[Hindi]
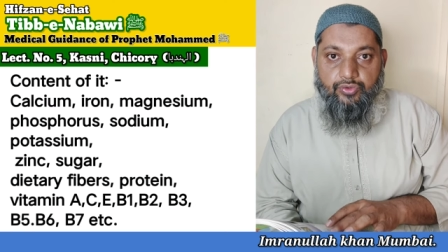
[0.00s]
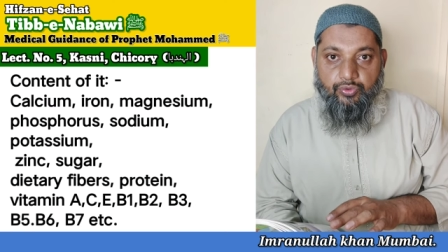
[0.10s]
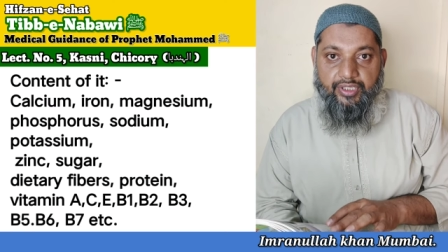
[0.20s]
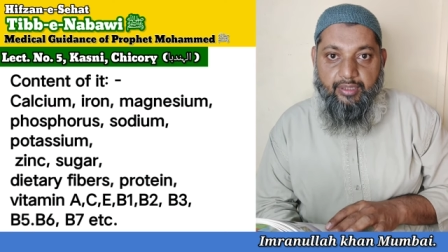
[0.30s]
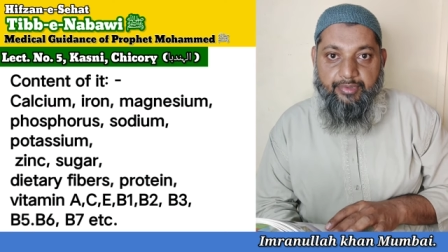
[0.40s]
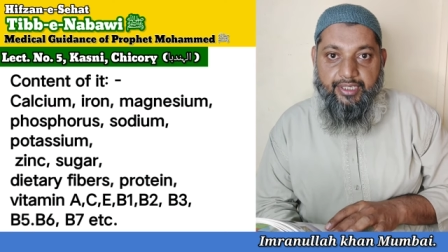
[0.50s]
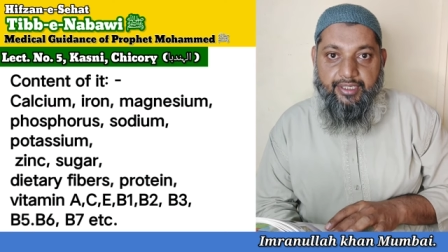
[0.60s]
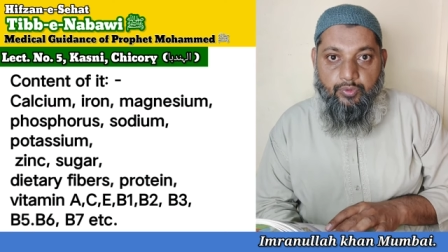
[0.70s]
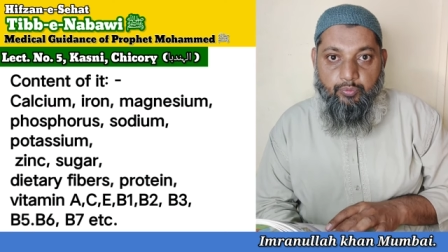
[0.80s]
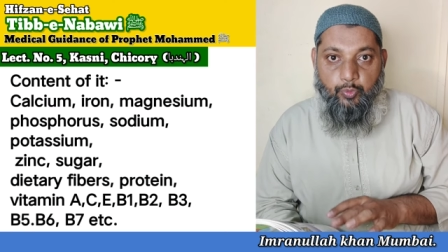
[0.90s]
सोडियम
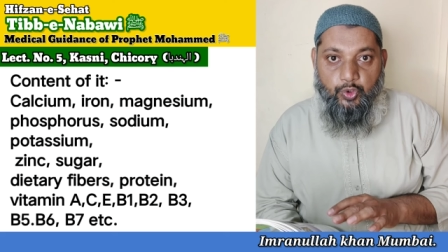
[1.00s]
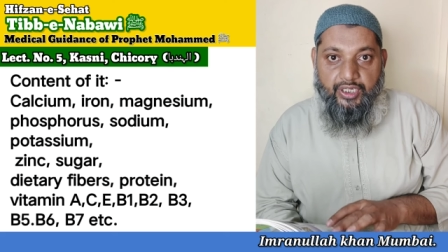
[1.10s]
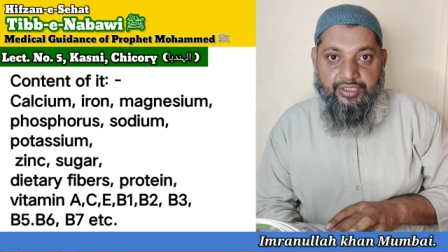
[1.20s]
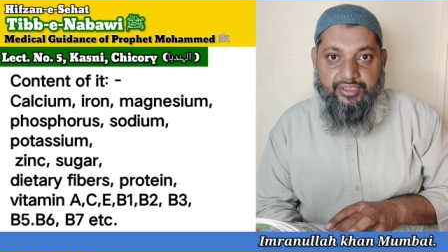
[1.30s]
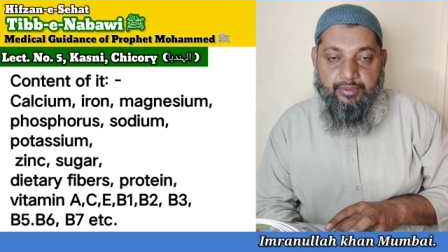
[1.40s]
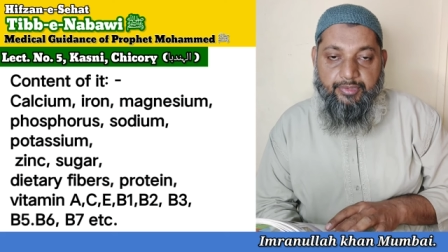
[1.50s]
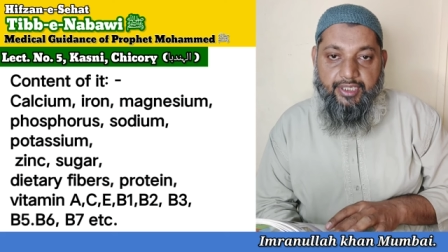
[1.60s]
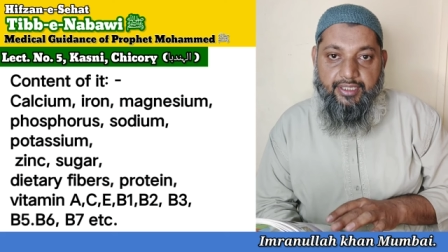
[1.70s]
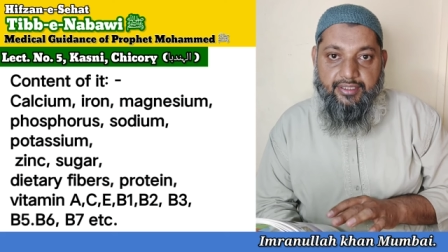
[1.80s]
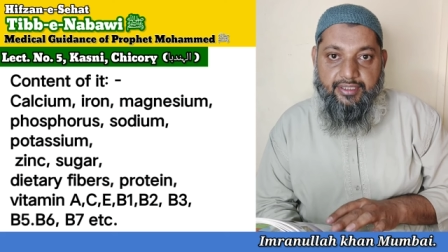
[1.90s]
है पोटाशियम
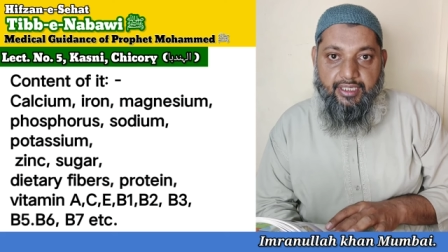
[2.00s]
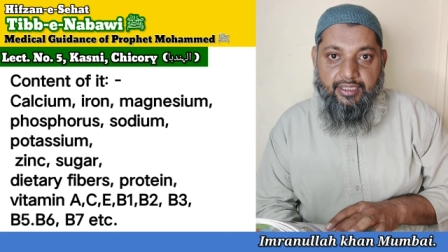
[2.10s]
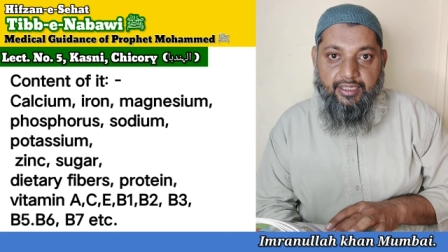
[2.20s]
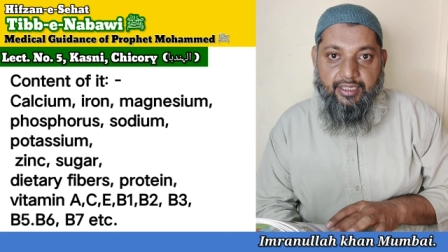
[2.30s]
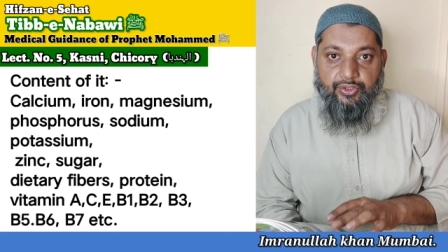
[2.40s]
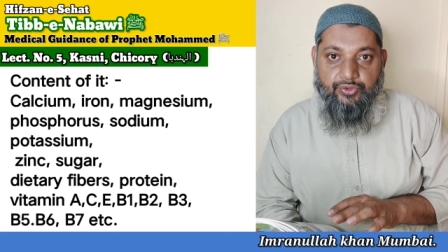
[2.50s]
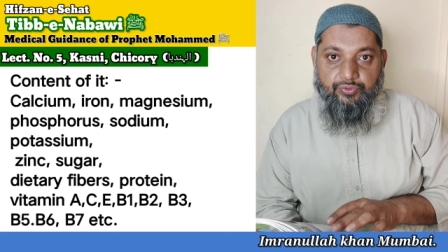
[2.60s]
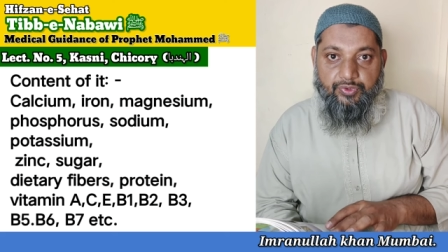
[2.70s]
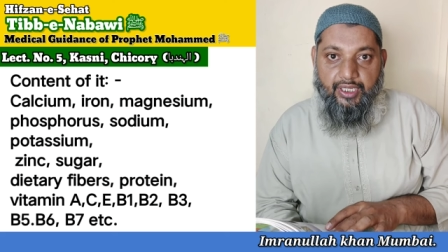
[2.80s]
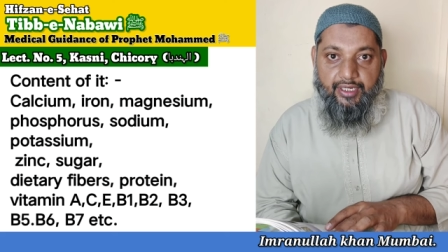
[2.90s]
है जिंक है
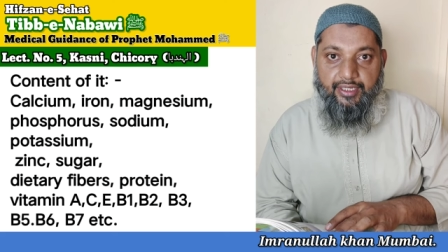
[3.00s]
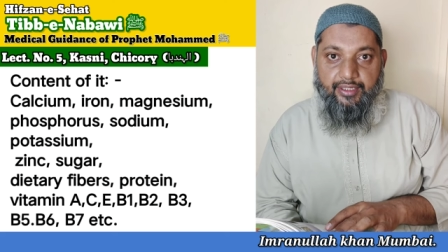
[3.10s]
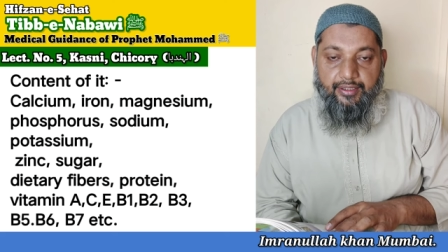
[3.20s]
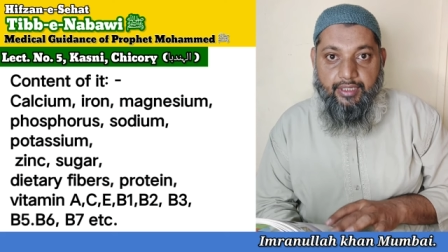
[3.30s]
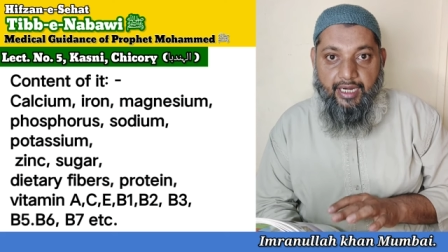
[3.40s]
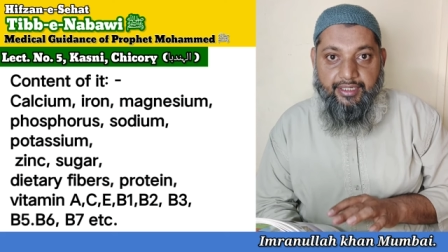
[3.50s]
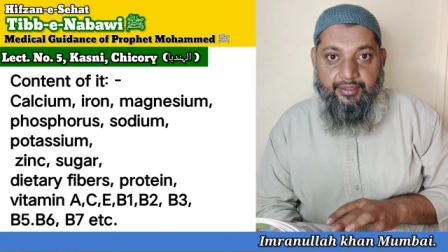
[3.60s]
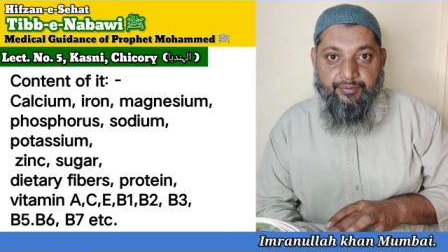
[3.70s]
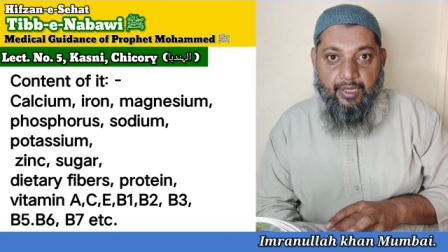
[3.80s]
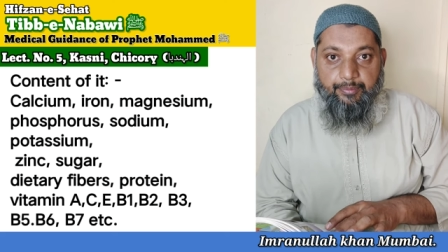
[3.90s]
शुगर है
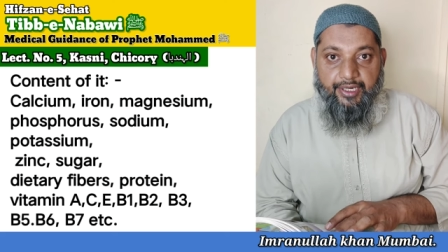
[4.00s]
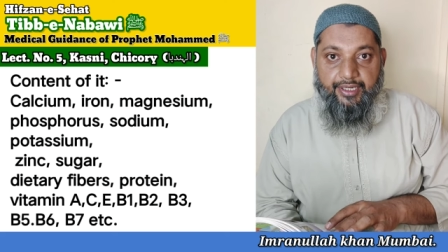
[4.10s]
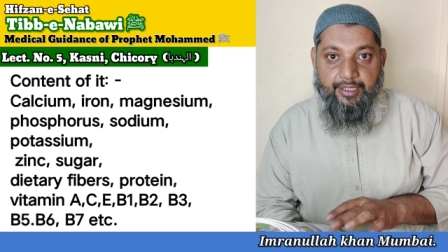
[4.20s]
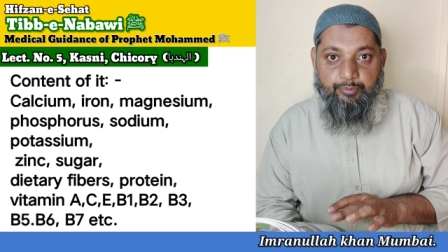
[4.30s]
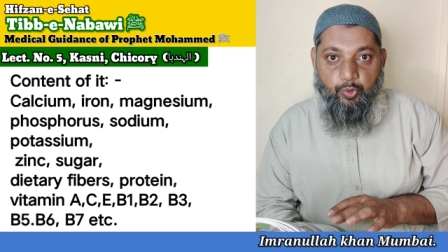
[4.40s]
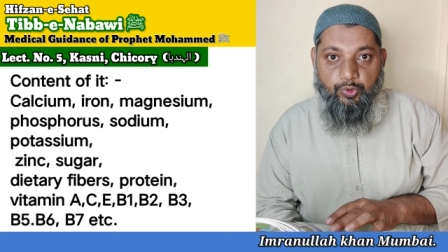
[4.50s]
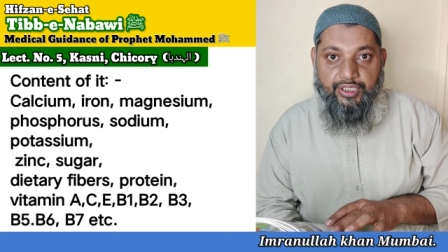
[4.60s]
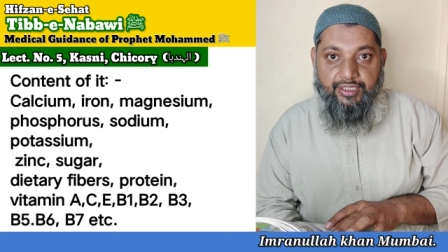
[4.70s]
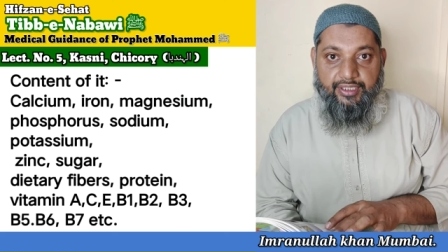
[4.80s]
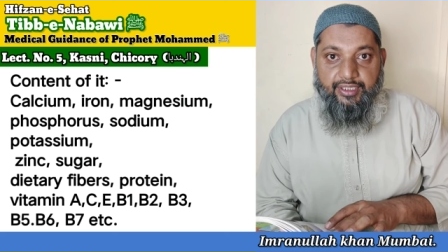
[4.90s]
डाइट्री फाइबर है
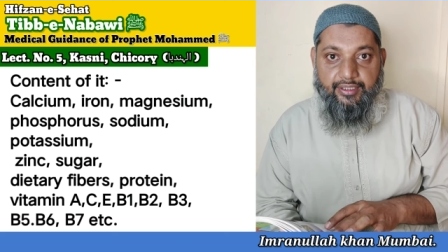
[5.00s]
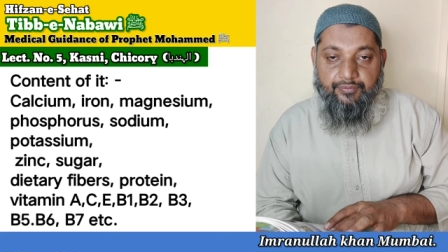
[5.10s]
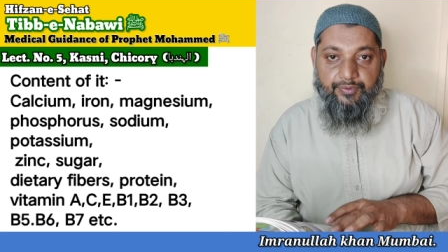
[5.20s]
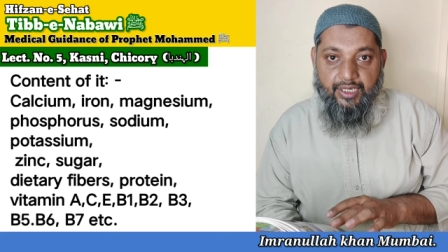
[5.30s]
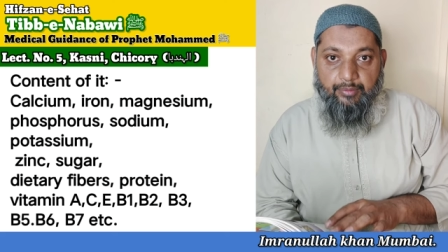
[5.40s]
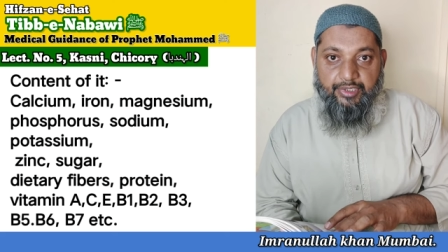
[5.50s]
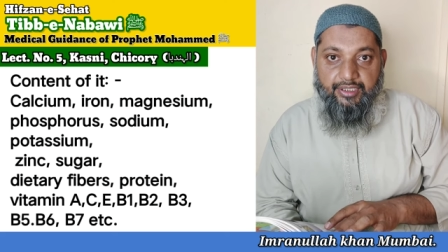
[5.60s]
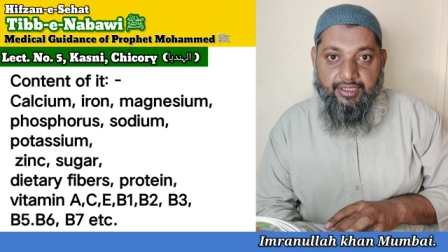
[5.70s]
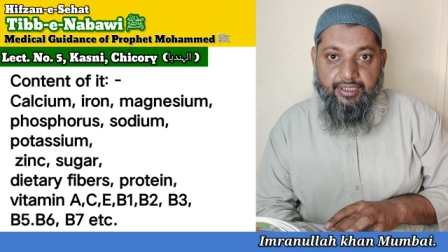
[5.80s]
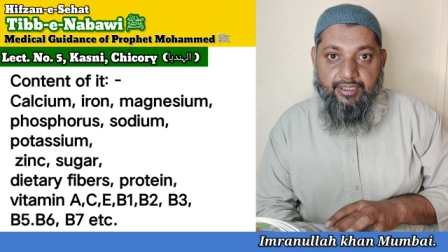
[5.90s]
प्रोटीन है
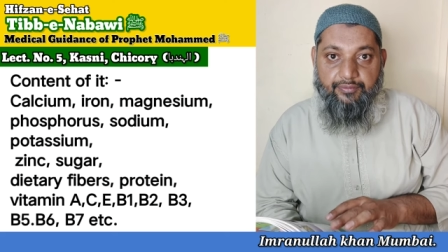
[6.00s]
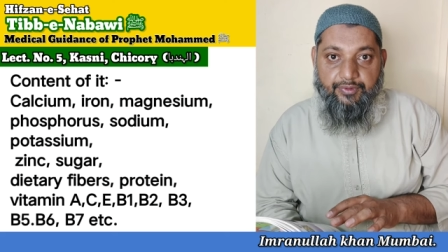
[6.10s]
विटामिन ए